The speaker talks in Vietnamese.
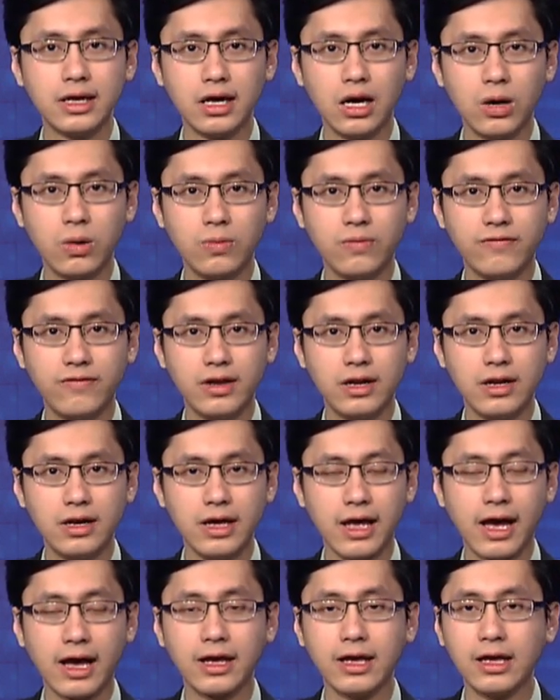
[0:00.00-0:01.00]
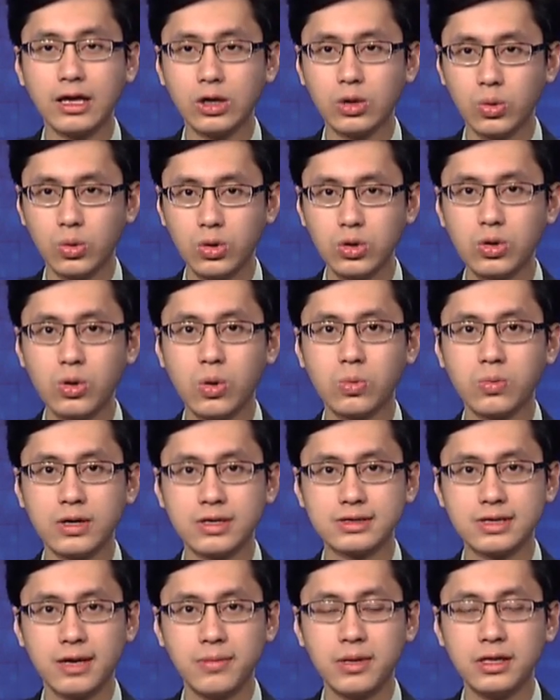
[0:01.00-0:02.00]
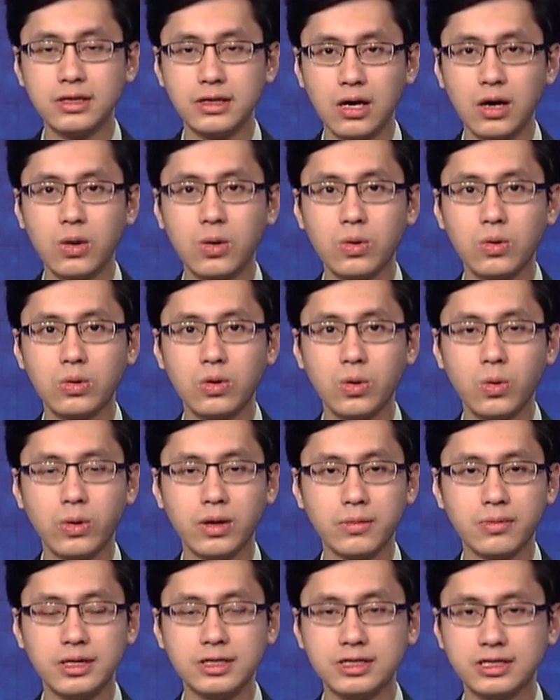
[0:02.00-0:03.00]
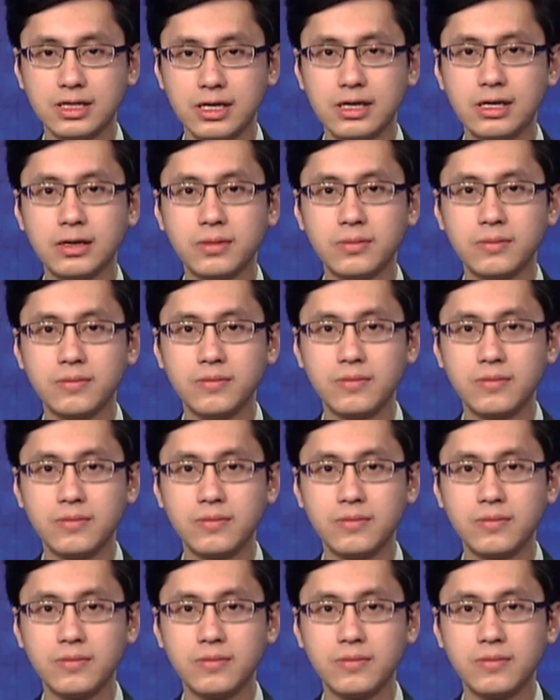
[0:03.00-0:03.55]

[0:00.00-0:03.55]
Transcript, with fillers: ông về nơi an nghỉ cuối cùng ở xã Bình Châu, huyện Bình Sơn.